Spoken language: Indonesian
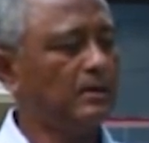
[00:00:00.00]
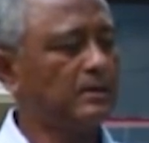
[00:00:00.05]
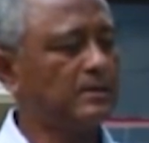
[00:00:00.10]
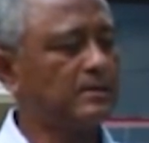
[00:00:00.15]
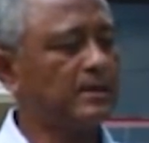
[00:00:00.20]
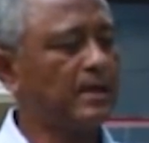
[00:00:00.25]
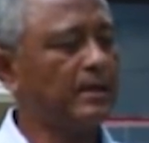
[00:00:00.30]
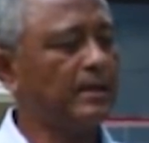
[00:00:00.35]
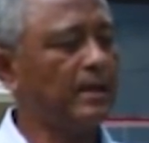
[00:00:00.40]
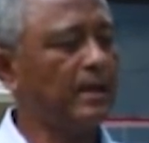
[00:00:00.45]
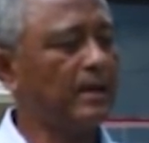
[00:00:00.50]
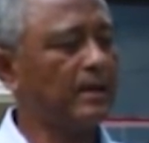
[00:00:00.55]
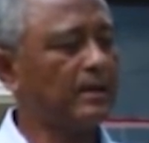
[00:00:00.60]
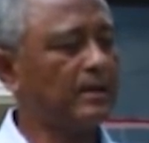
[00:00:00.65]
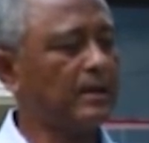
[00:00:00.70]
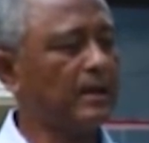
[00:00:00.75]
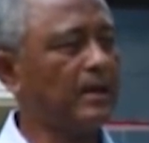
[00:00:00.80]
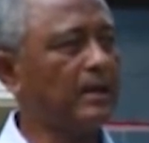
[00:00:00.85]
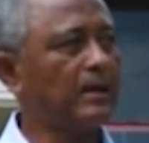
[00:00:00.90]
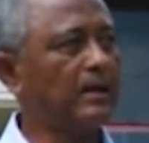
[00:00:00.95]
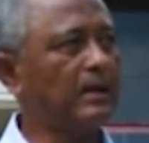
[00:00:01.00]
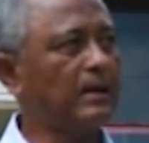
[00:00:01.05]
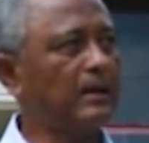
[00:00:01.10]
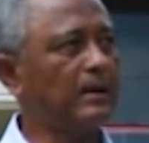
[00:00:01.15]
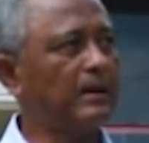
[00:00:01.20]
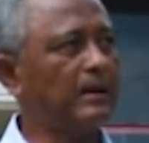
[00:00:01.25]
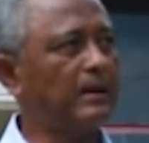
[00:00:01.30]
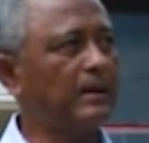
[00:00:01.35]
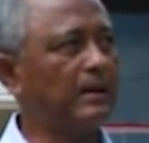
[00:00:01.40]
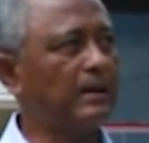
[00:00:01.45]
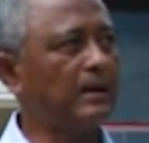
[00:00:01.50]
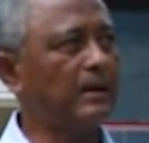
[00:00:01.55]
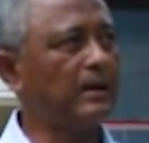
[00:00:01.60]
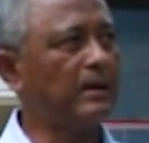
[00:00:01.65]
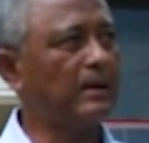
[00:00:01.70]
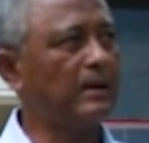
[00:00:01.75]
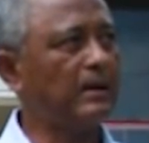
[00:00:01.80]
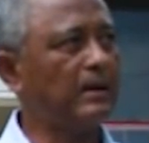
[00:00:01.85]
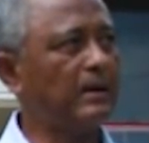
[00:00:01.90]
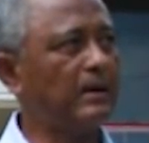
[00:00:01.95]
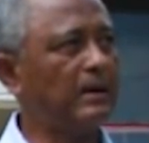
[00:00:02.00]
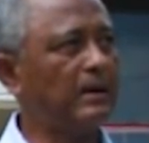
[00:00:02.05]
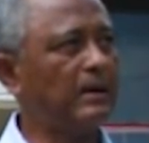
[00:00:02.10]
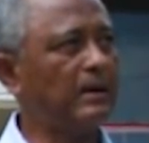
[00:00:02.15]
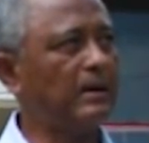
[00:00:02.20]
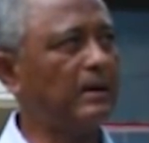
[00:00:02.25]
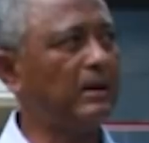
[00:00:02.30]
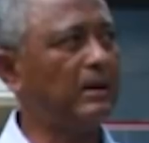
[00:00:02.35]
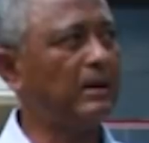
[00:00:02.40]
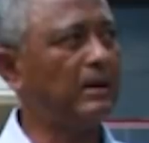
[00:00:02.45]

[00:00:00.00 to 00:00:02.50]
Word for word: saya akan uh,